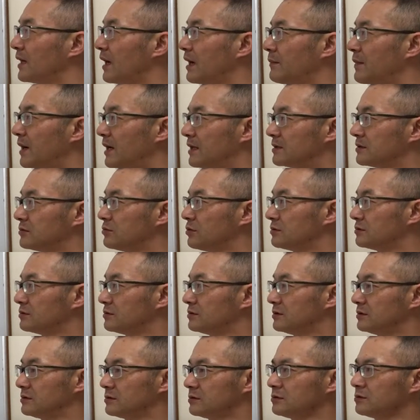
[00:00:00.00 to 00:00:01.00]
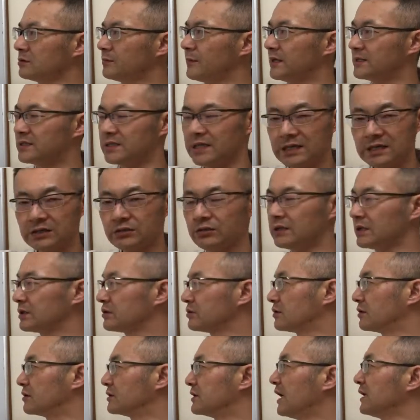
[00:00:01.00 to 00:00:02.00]
まあちょっとまあ生理の時は
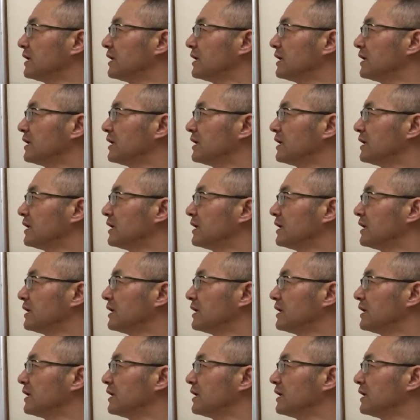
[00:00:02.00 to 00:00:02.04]
ちょっと